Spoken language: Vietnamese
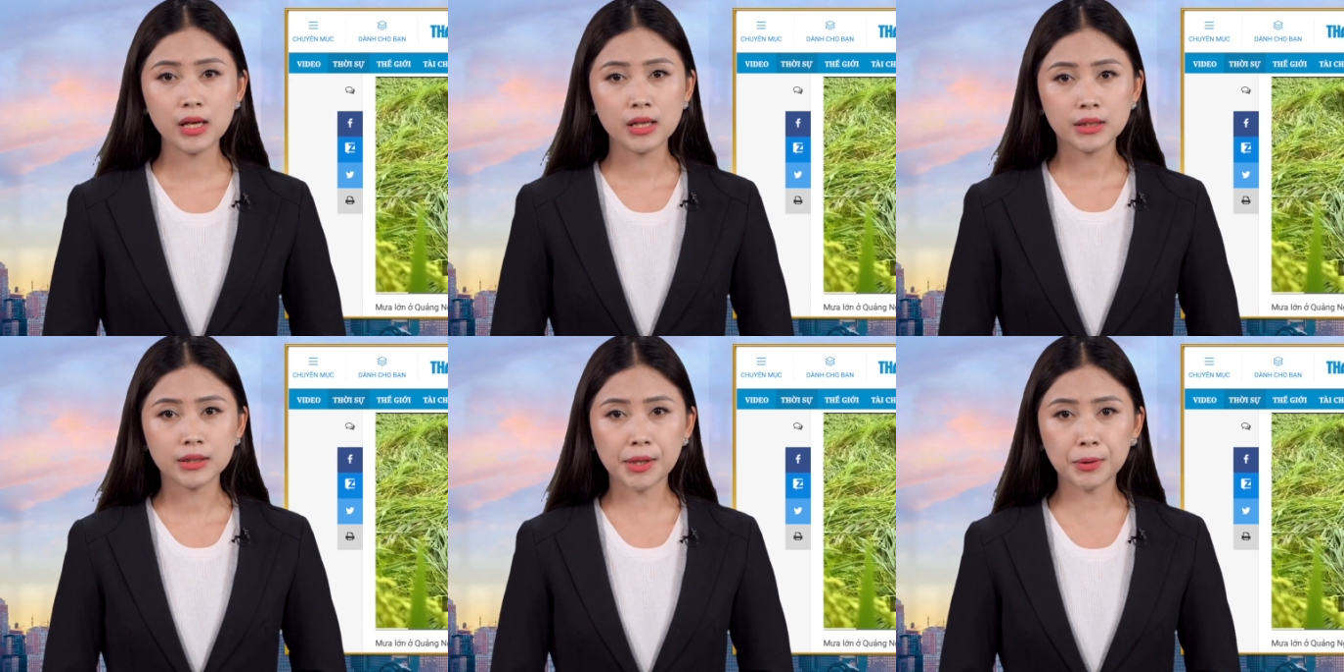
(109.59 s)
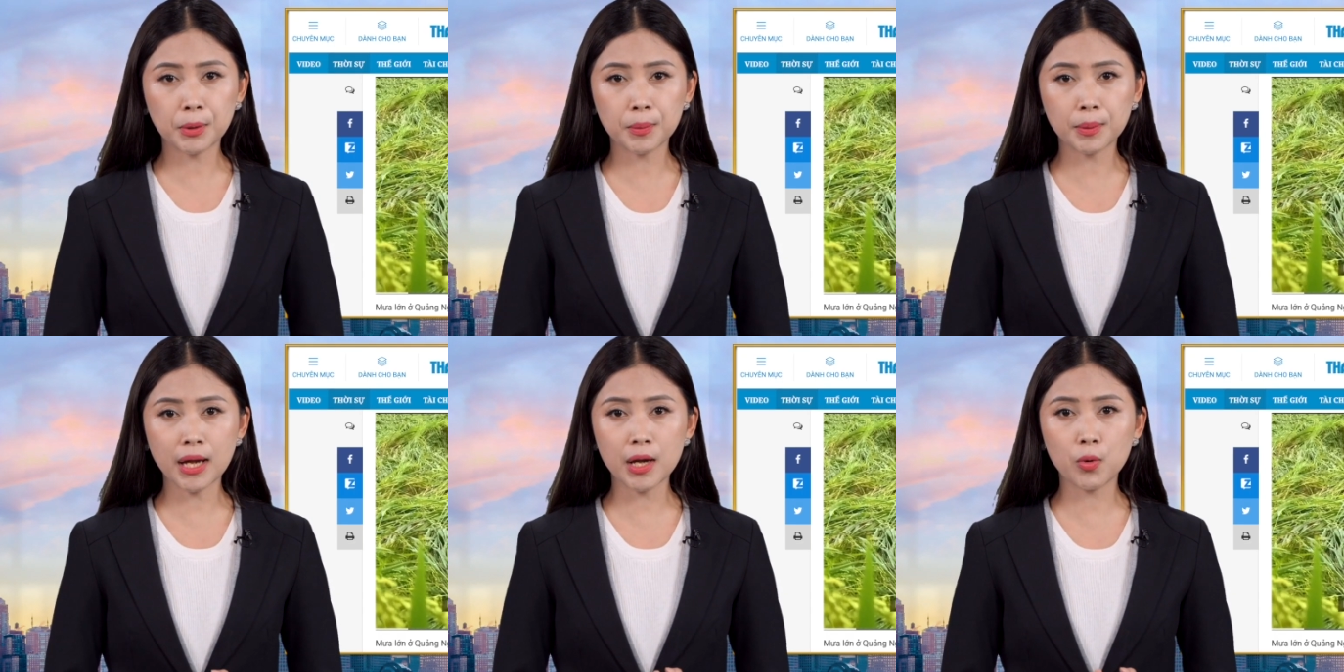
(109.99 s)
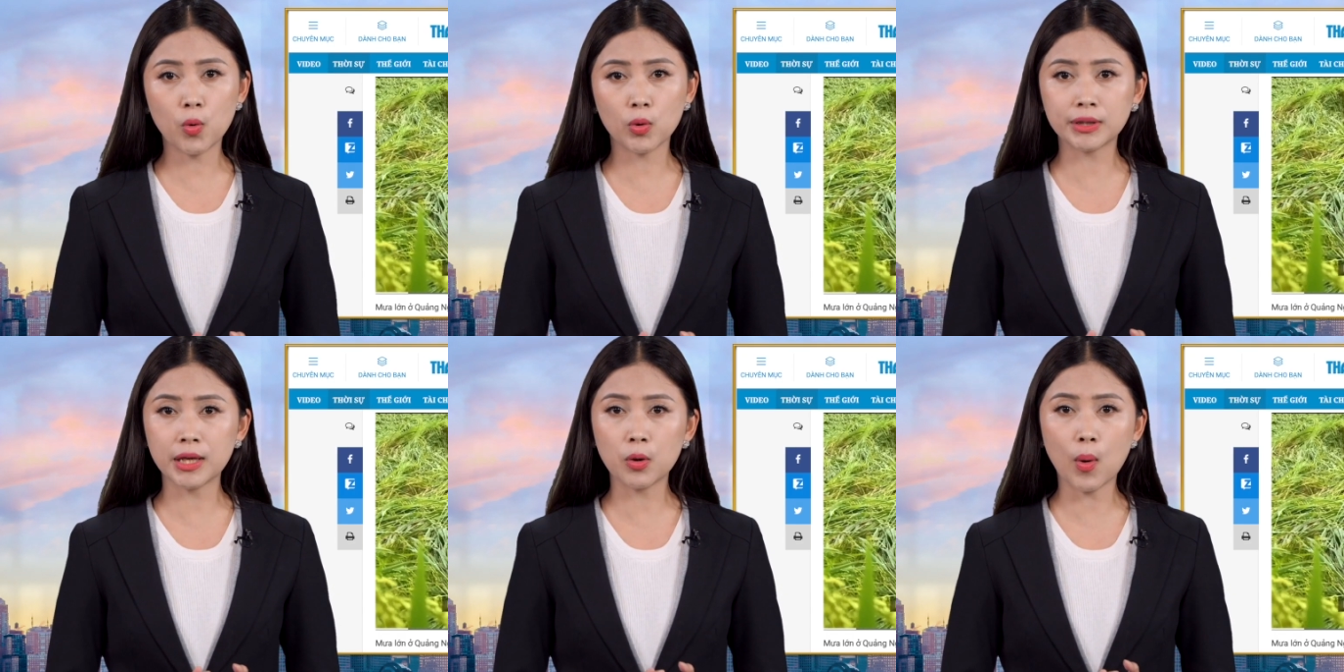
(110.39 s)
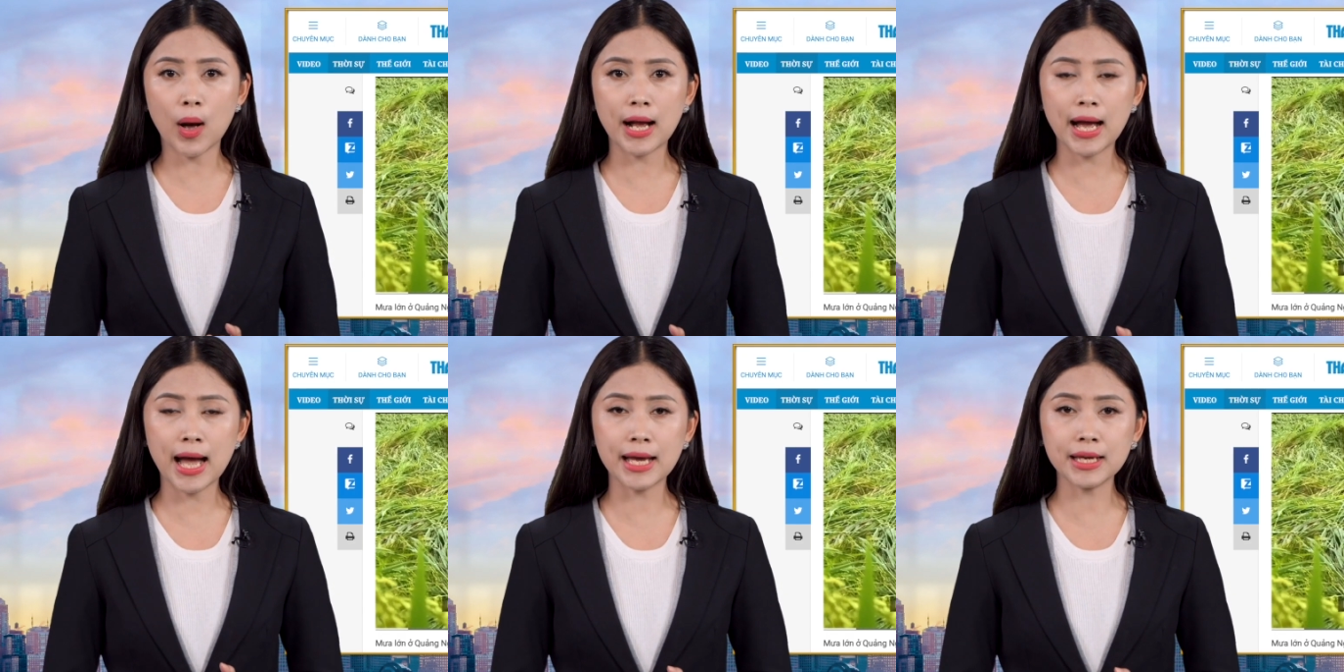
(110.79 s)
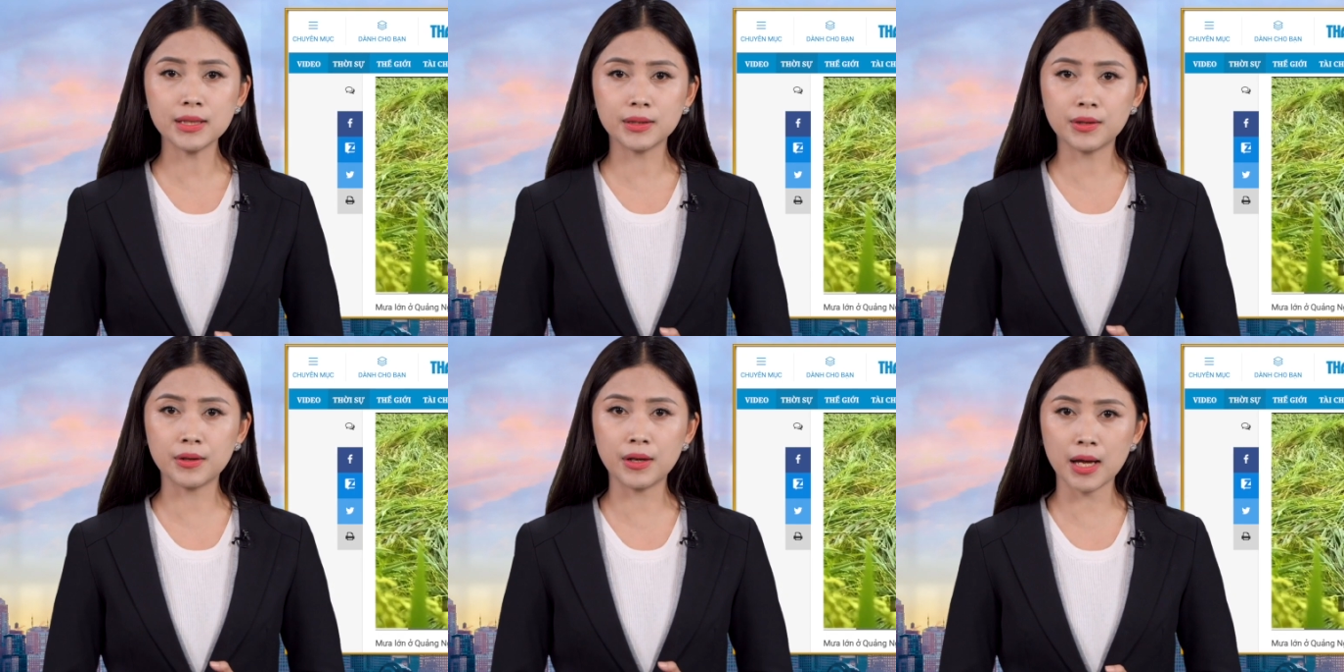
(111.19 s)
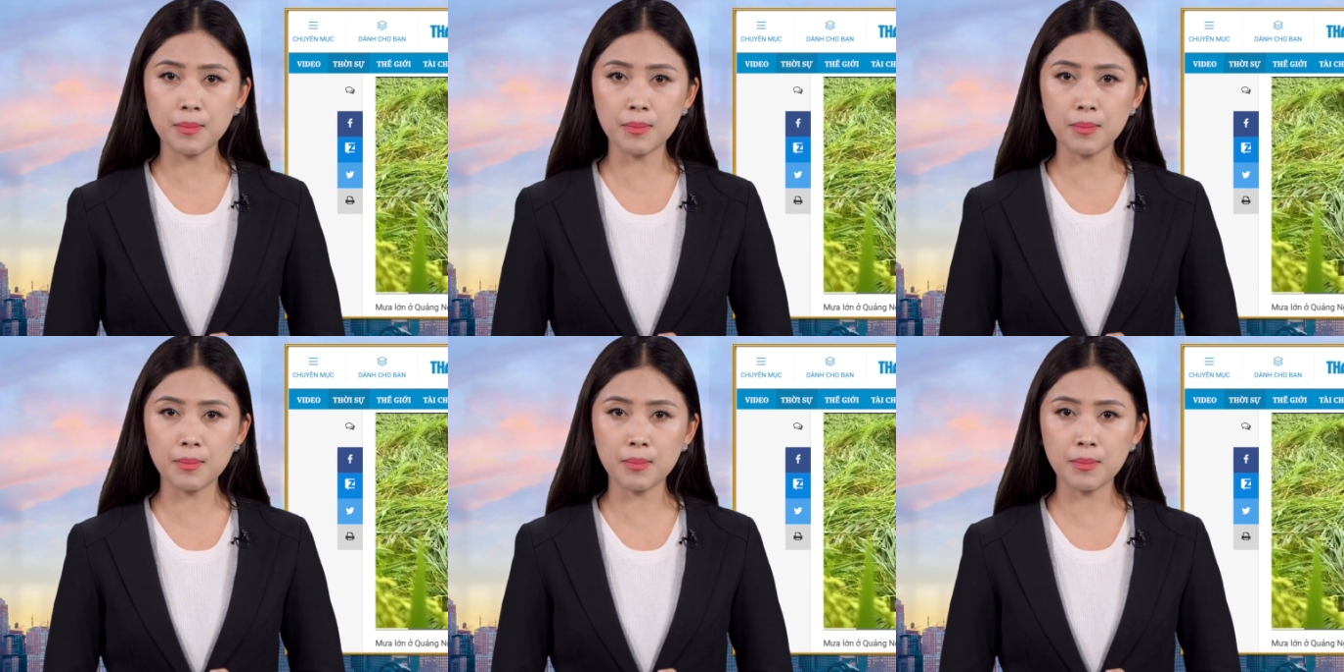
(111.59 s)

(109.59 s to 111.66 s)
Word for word: Theo thống kê của tỉnh Quảng Ngãi, từ ngày